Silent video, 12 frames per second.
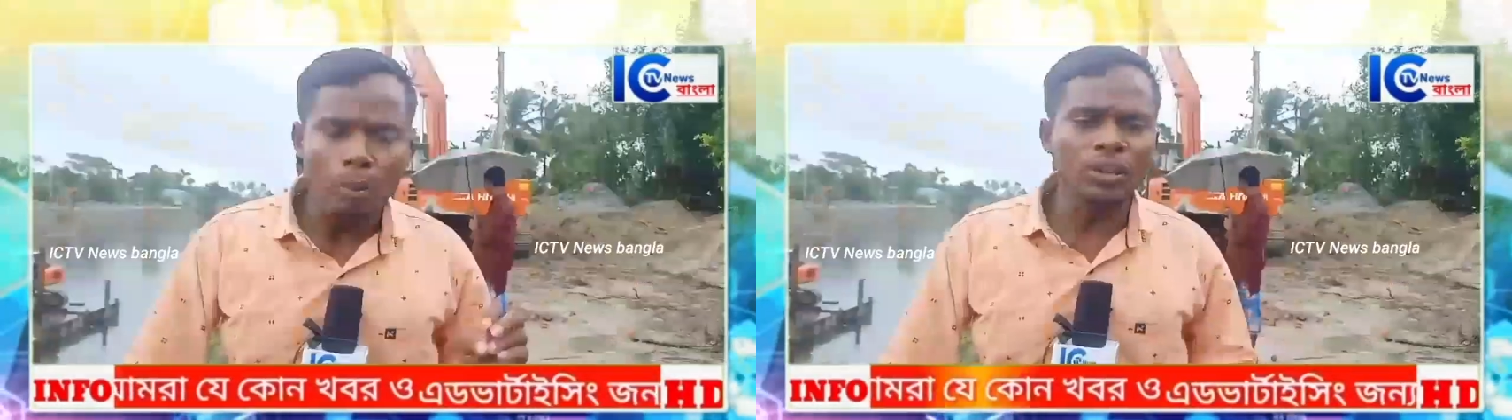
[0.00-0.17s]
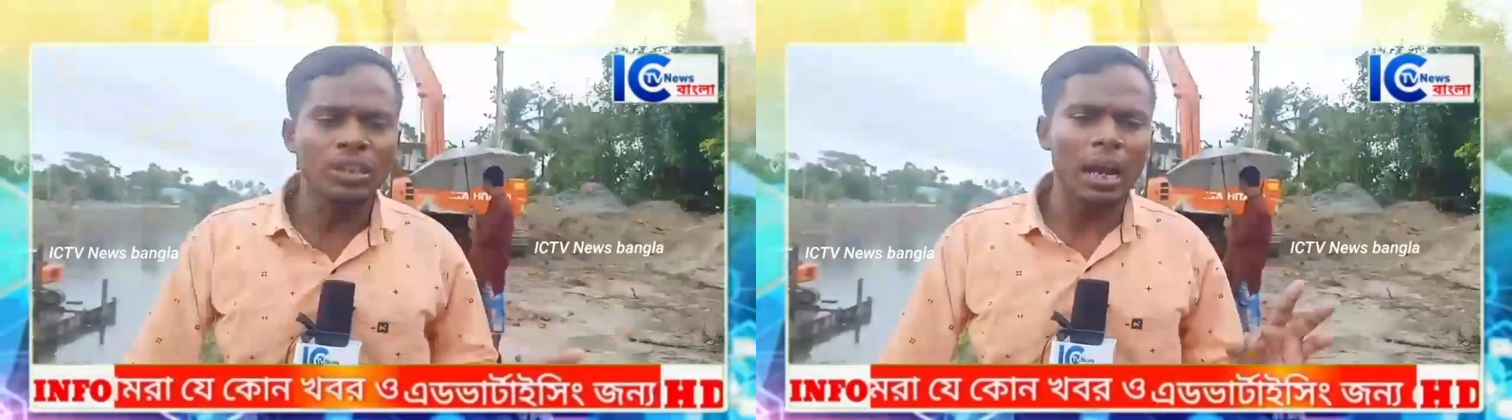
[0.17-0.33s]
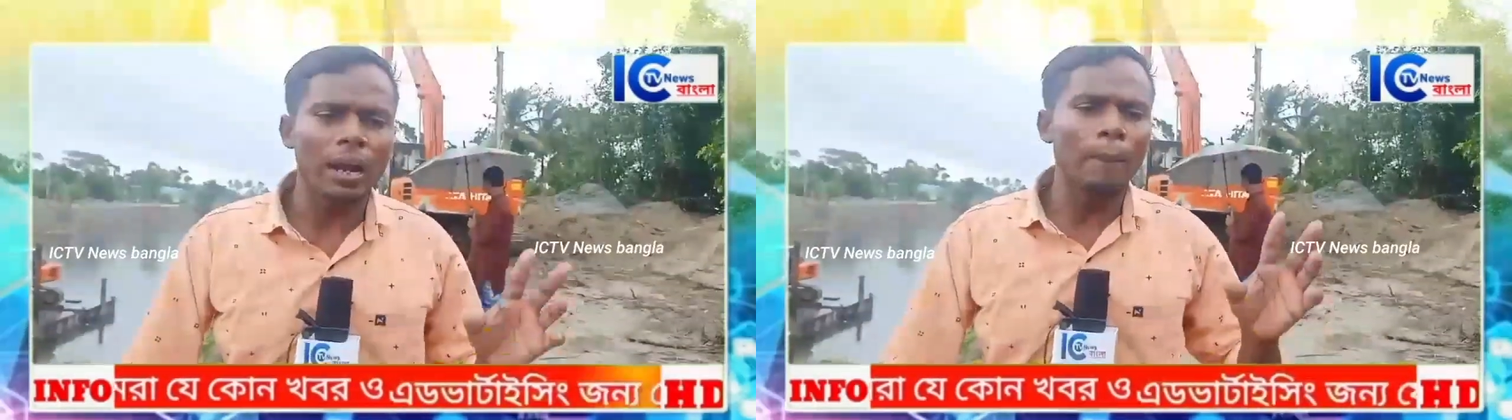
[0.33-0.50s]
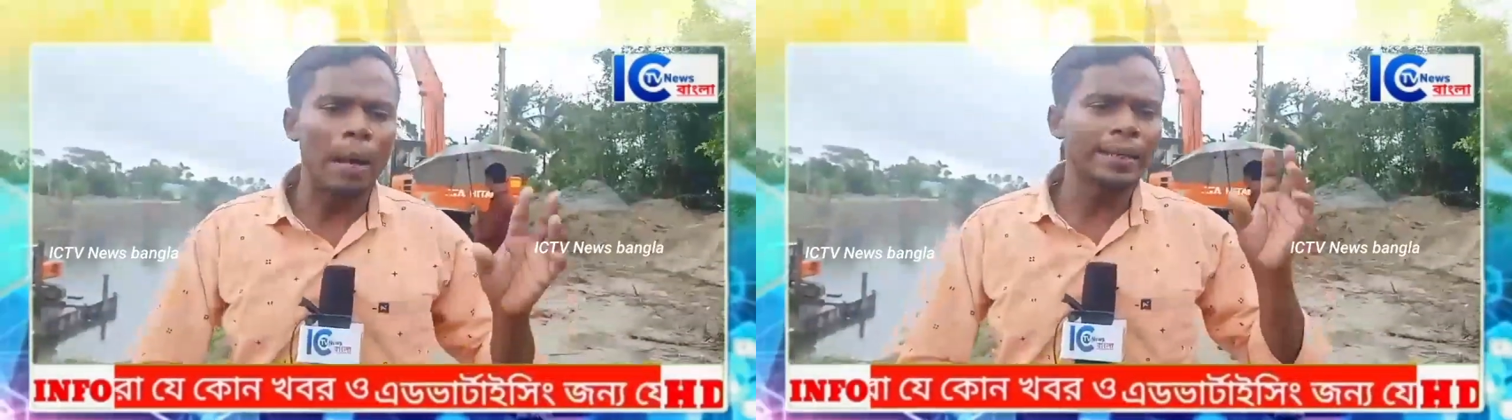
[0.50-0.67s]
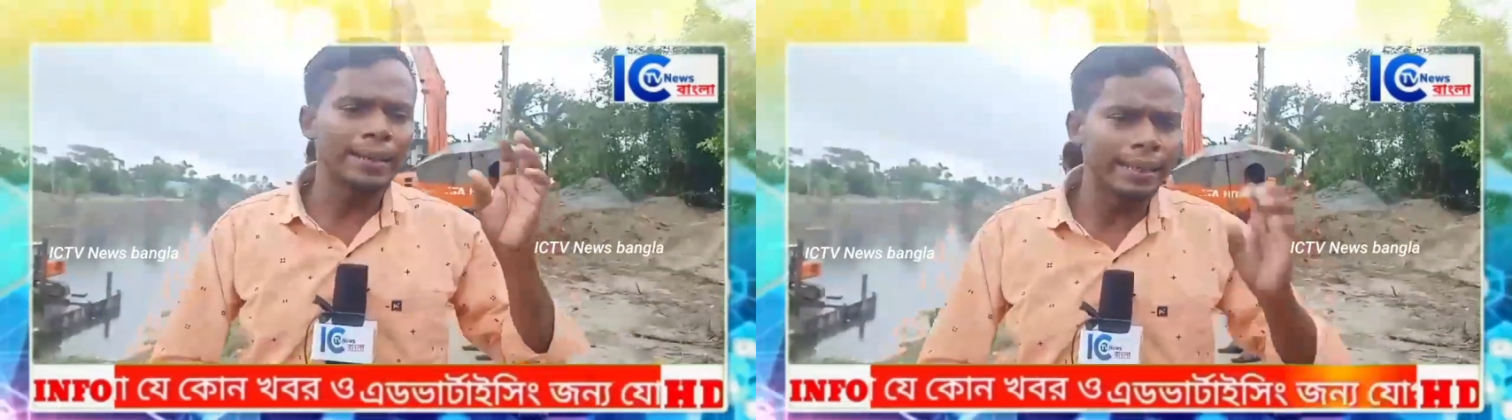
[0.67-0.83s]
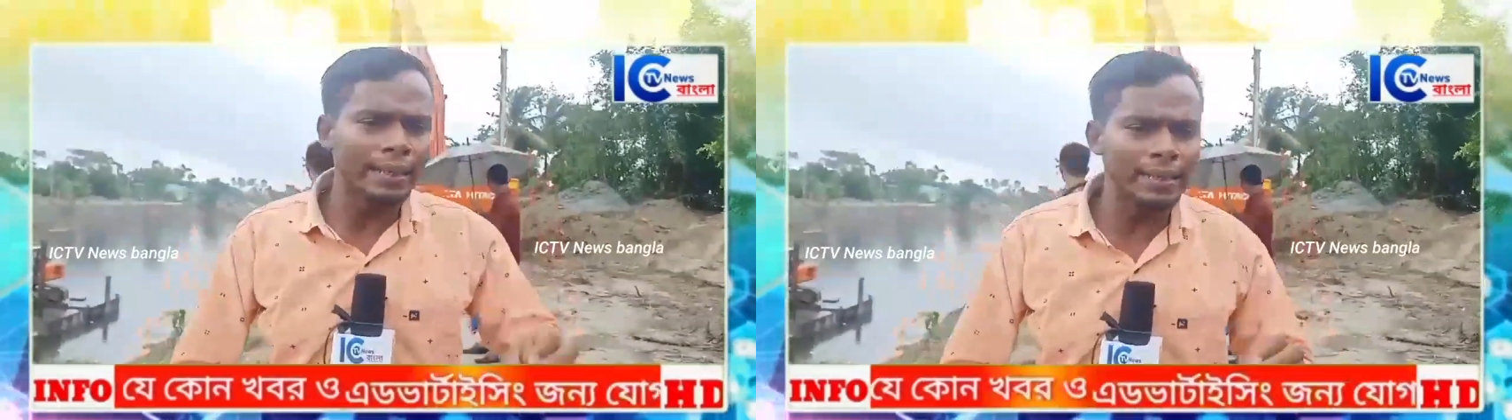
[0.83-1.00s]
এবং যারা
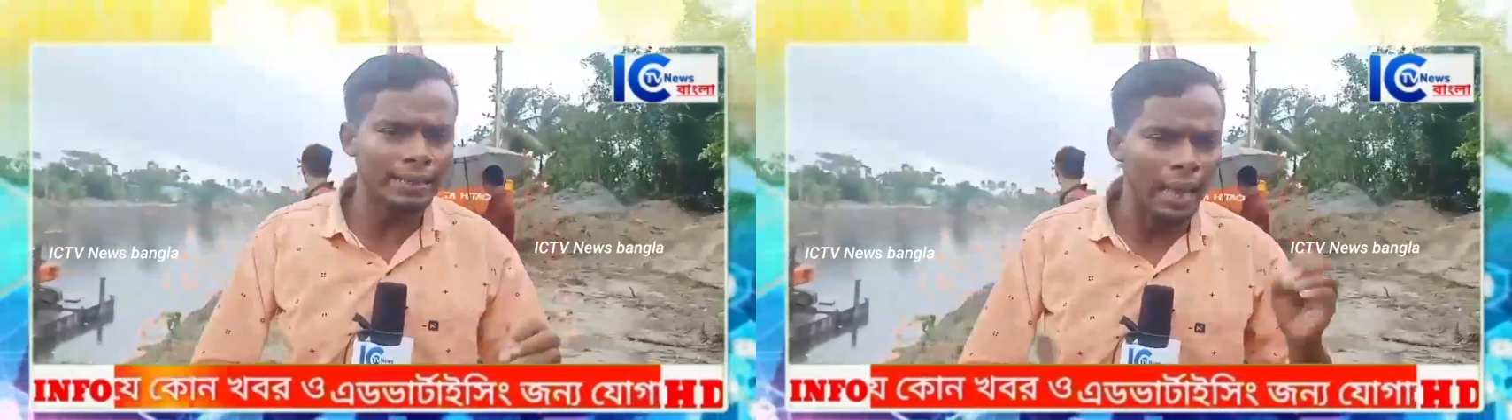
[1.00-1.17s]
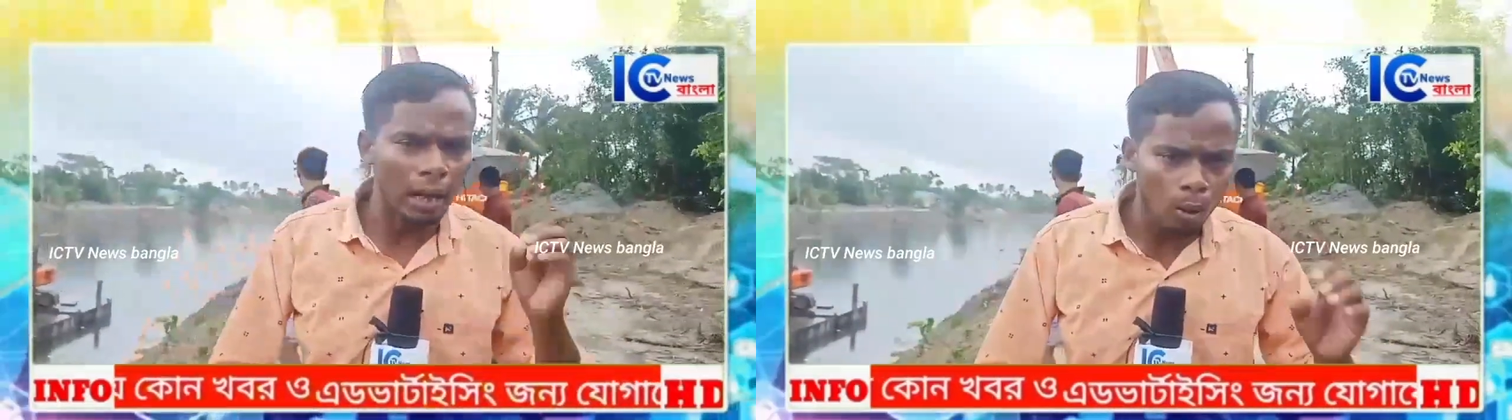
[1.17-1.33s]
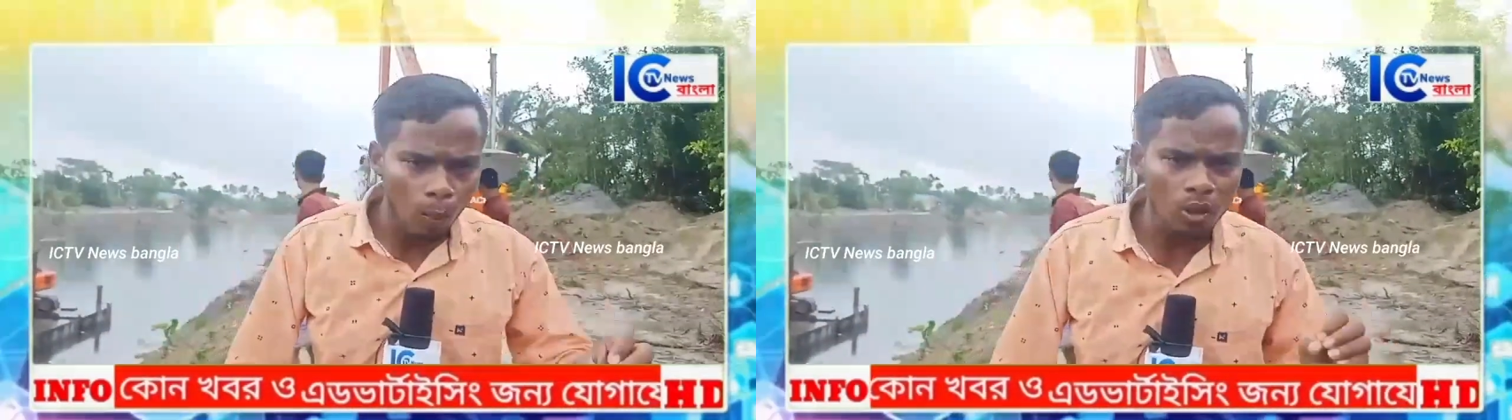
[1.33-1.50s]
বালি কিনেছে তারাও